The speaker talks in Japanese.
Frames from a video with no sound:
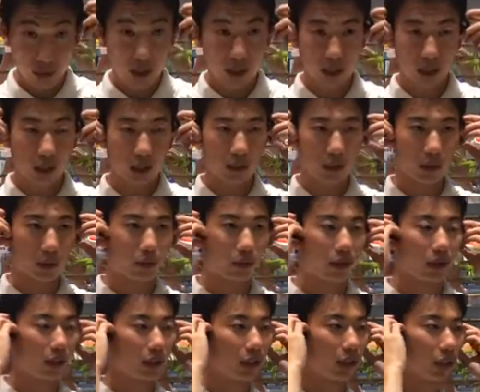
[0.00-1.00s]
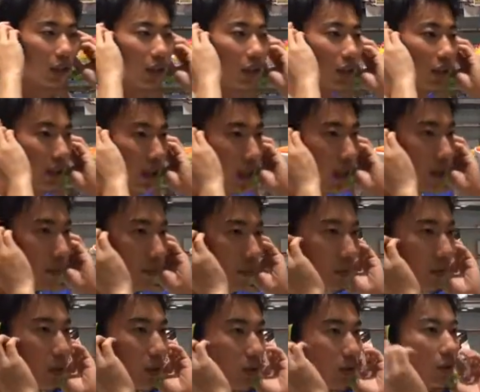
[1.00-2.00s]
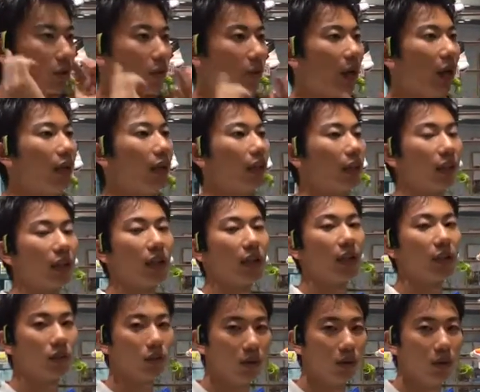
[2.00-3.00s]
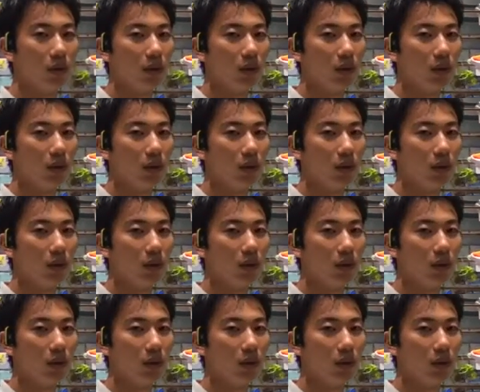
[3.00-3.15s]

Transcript: まあ、かけ方はこういう感じですね耳のちょっと前になってあげると